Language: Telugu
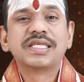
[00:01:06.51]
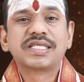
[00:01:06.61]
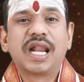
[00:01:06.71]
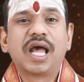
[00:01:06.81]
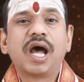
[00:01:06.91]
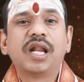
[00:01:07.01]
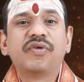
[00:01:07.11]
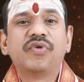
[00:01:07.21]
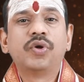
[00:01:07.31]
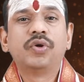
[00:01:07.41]
సలహాలు
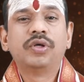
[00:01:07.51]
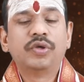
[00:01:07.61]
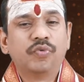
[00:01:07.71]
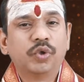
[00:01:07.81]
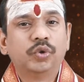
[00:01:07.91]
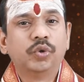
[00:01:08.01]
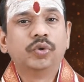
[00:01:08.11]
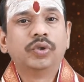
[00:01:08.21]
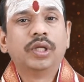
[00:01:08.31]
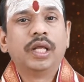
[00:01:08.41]
ఇవ్వ ఇవ్వద్దు
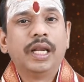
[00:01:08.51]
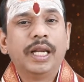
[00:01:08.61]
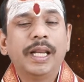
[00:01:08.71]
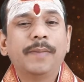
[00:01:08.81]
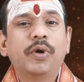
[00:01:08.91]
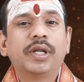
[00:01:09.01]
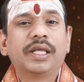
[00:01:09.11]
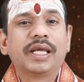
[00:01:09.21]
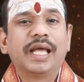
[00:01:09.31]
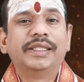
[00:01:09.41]
లేనిపోని
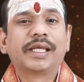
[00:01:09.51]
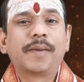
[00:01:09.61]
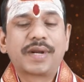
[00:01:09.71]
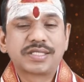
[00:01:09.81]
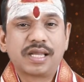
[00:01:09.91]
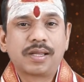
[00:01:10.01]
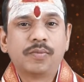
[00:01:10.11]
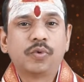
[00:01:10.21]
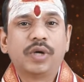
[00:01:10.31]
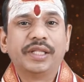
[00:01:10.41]
అధిక
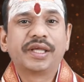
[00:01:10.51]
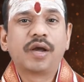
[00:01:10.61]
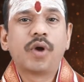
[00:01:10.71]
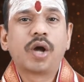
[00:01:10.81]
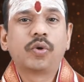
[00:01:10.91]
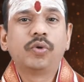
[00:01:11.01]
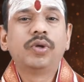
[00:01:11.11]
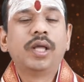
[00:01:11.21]
ప్రసంగము అధిక వాగుడు